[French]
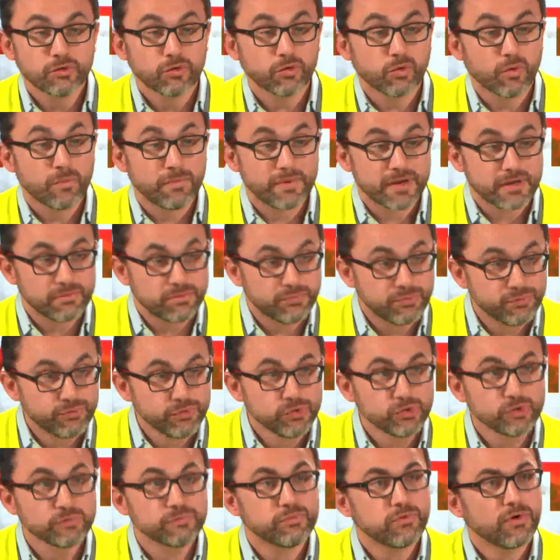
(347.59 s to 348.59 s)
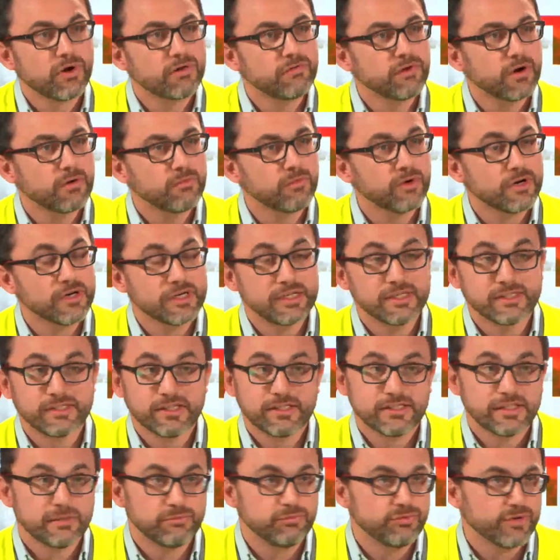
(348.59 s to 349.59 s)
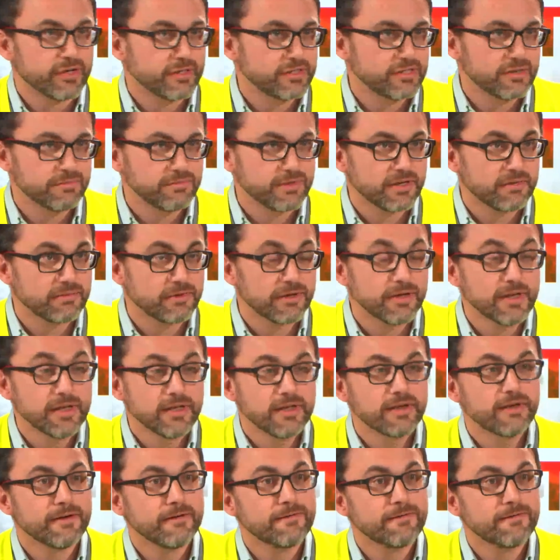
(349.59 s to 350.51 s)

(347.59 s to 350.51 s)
Donc on paye plus pour avoir moins. Et ça, c'est plus acceptable.